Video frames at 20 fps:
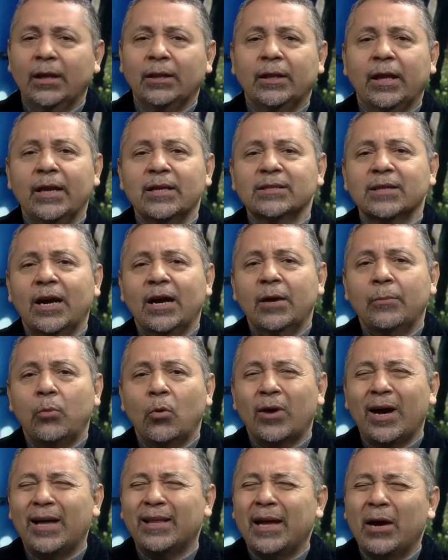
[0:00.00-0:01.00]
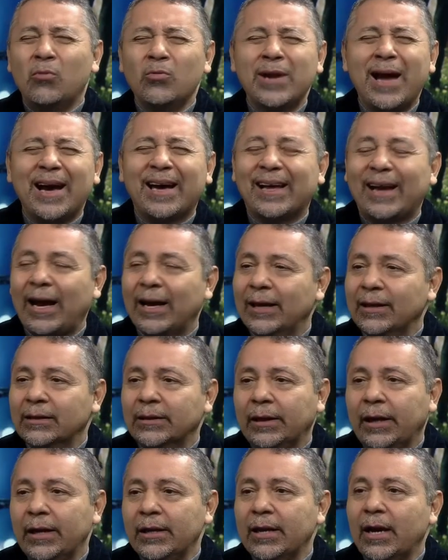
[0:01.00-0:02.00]
de esa época de una gran
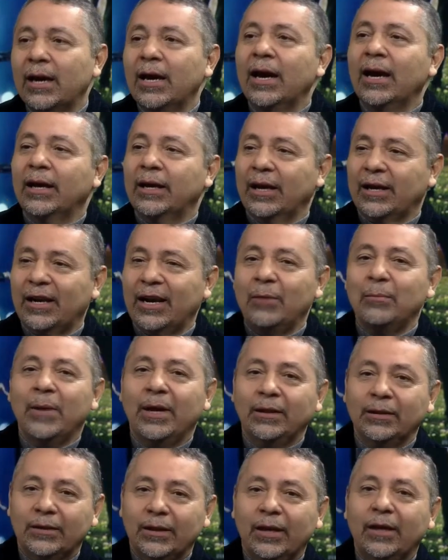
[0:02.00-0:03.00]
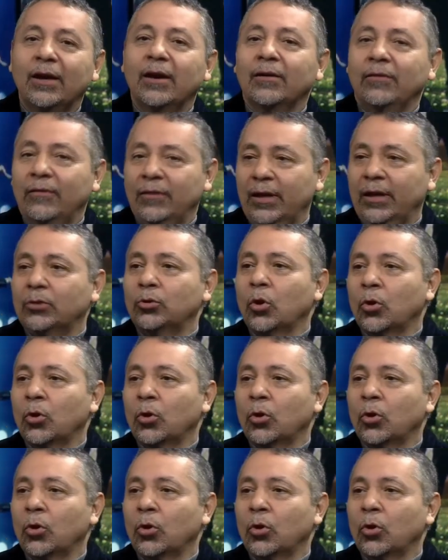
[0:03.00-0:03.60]
estrella que realmente eh,